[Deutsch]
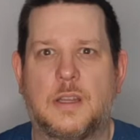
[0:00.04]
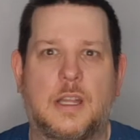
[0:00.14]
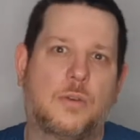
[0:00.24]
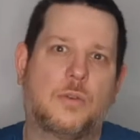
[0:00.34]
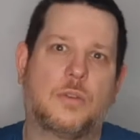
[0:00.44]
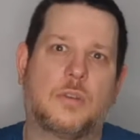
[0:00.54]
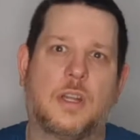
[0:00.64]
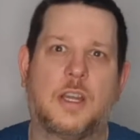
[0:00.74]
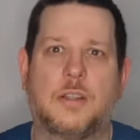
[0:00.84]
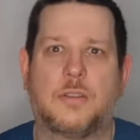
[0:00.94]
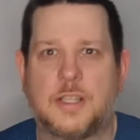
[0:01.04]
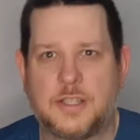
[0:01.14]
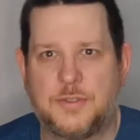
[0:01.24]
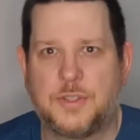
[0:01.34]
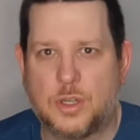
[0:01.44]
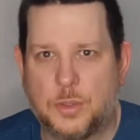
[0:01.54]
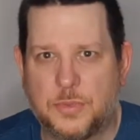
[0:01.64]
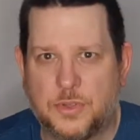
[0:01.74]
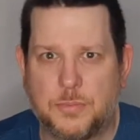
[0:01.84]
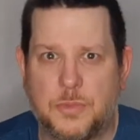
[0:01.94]
Hallo, hi und herzlich
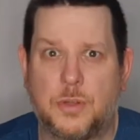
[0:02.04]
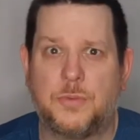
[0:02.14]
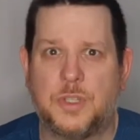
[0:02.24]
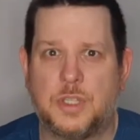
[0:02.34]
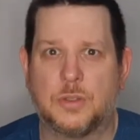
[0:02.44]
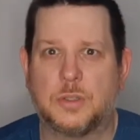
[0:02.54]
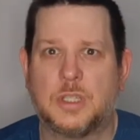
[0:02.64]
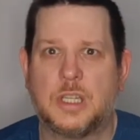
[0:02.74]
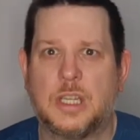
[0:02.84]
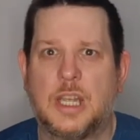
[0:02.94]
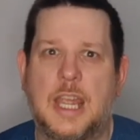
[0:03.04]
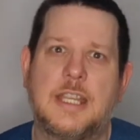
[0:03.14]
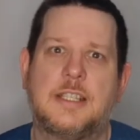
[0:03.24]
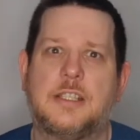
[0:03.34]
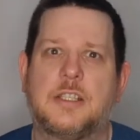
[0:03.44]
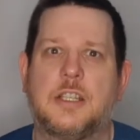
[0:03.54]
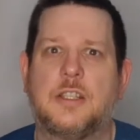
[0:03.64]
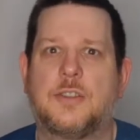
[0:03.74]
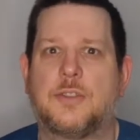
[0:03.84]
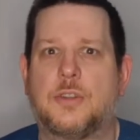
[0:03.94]
willkommen zum neuen Video. Endlich
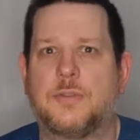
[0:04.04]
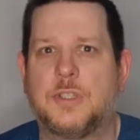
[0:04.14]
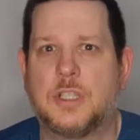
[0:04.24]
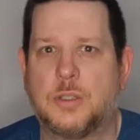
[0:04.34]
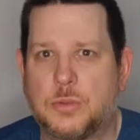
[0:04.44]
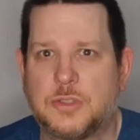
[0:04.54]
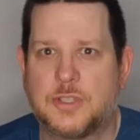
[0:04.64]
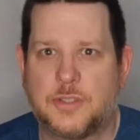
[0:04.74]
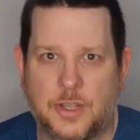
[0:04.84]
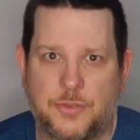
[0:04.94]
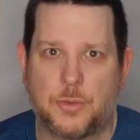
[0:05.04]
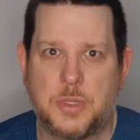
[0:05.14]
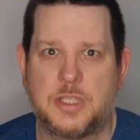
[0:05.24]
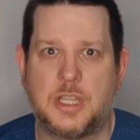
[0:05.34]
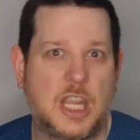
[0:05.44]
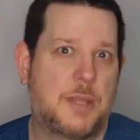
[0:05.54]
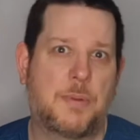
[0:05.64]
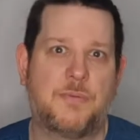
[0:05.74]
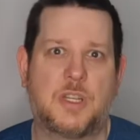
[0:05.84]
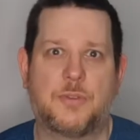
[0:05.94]
geht die Saison wieder los, das heißt für mich,
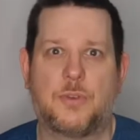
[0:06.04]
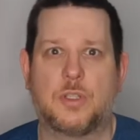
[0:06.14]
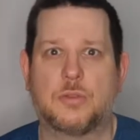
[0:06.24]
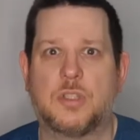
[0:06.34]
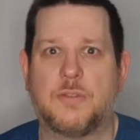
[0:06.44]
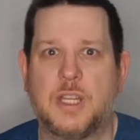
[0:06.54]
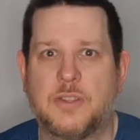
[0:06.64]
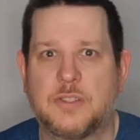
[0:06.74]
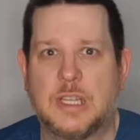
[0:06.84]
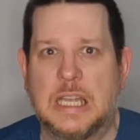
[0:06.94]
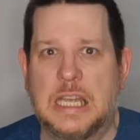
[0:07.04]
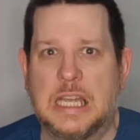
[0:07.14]
ich bin wieder für euch unterwegs.